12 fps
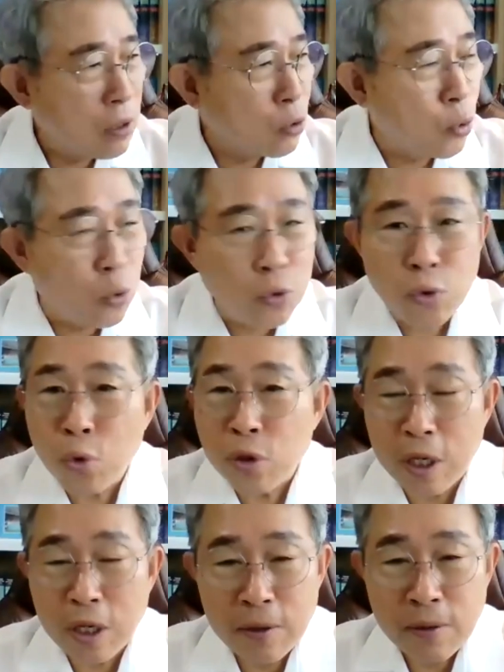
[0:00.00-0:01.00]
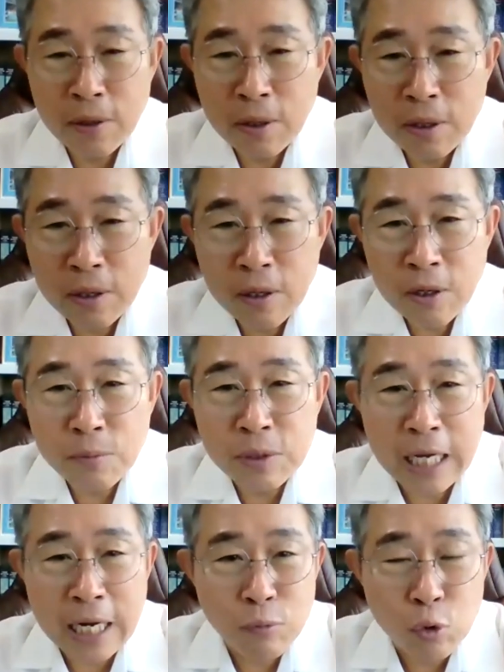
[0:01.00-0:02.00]
돈, 돈이야. 그럼
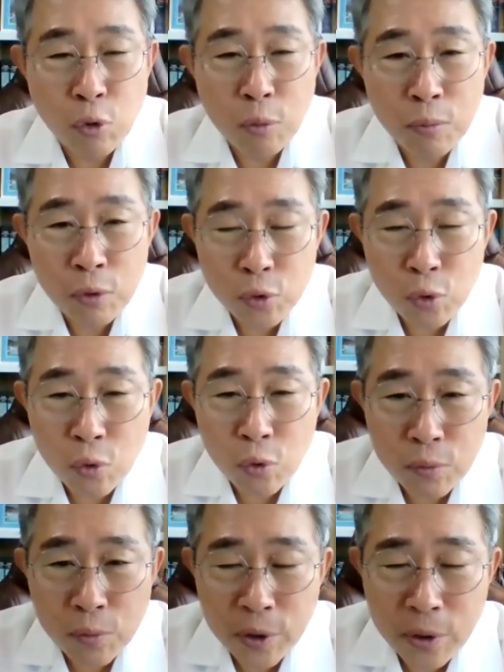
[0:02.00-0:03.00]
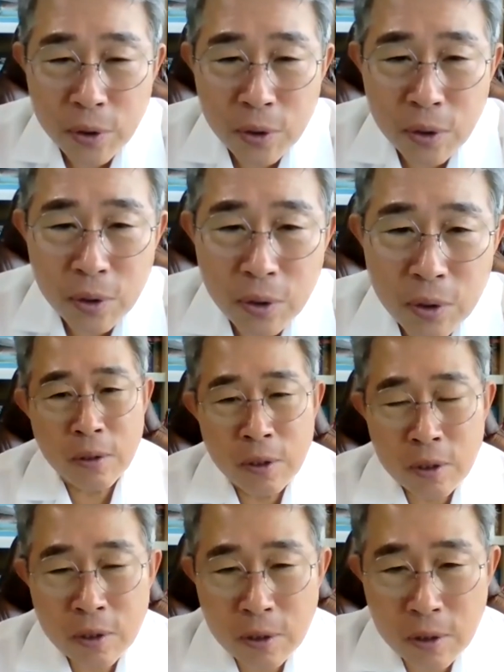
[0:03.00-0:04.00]
사람도 돈 버는 도구로 보여요.
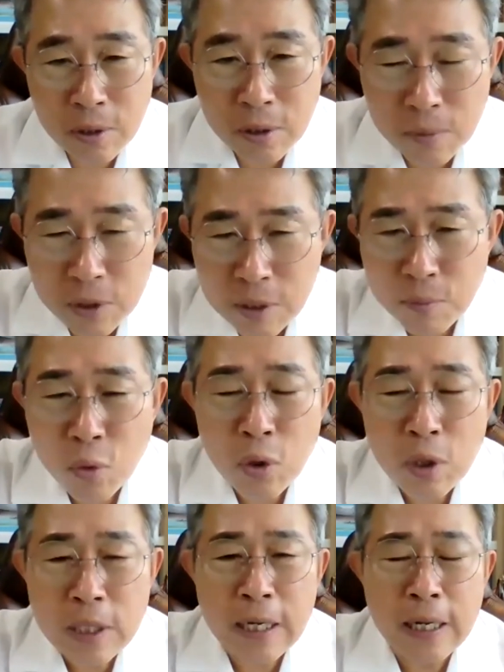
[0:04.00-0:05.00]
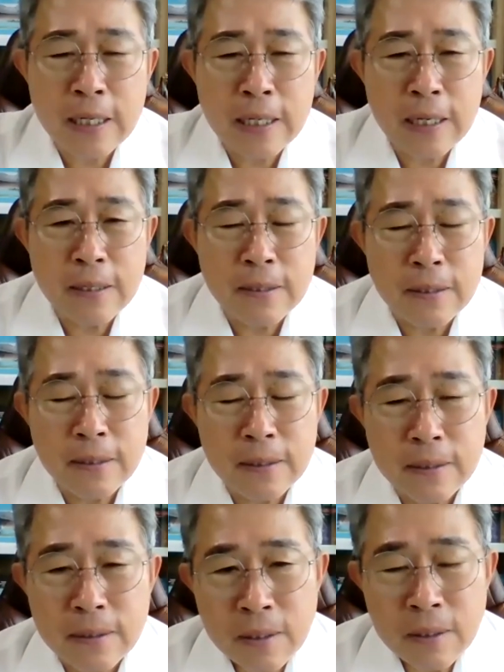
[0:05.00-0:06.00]
여러분이 뭘 사랑하냐 이거요.
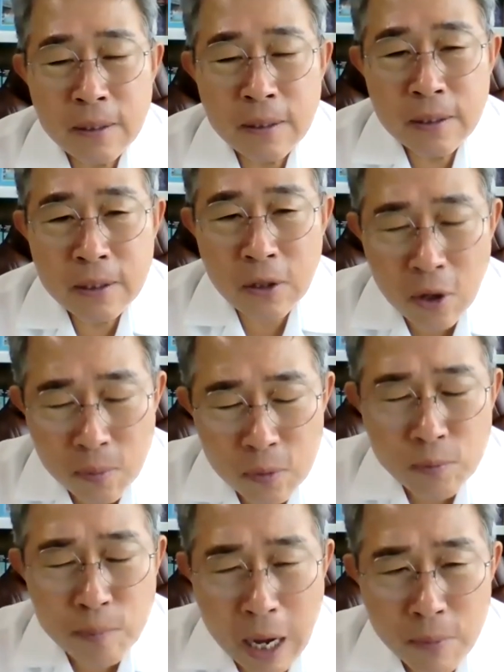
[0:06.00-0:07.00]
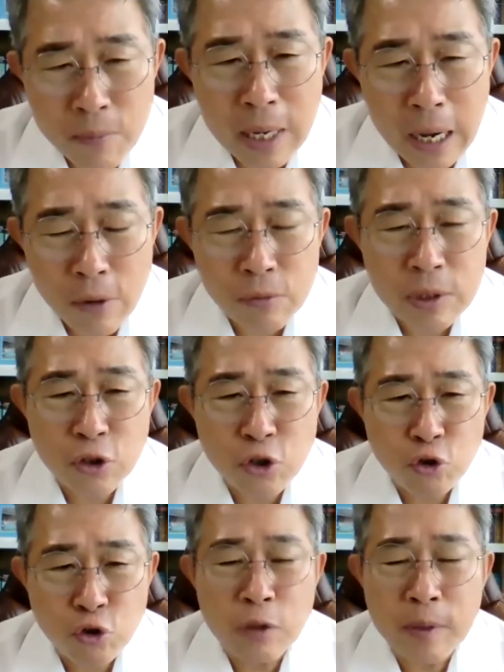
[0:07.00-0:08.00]
여러분 마음 가운데
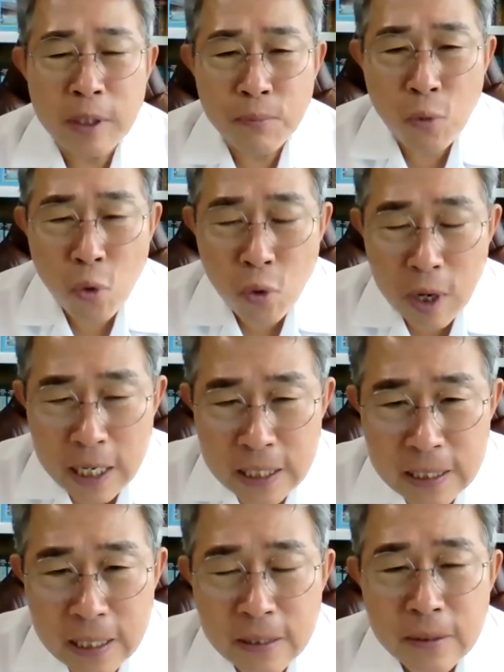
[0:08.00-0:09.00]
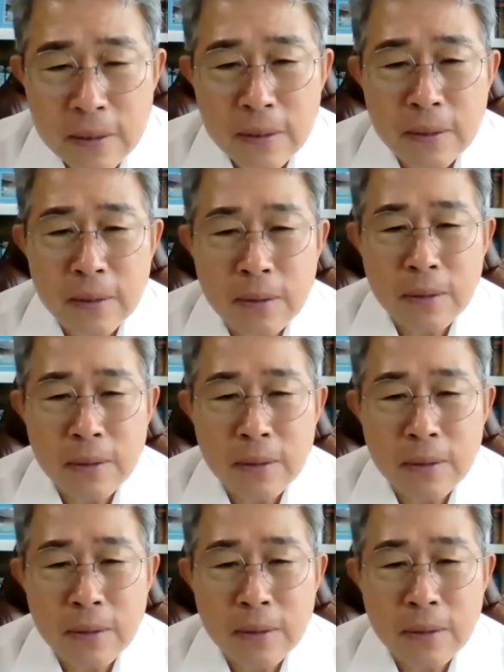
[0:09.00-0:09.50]
중심엔 뭐가 있냐 이거요.